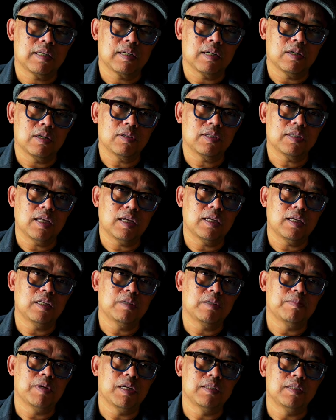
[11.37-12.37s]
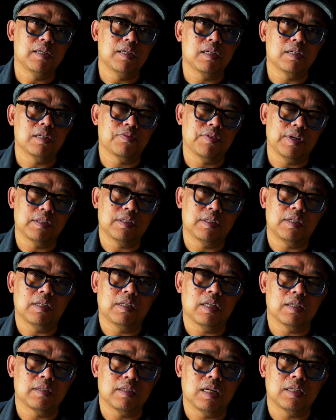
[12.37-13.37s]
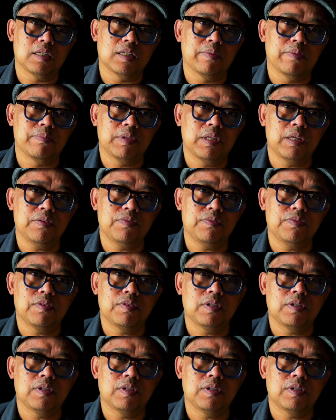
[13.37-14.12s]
kalau kita ingin belajar fasilitasi adaptif,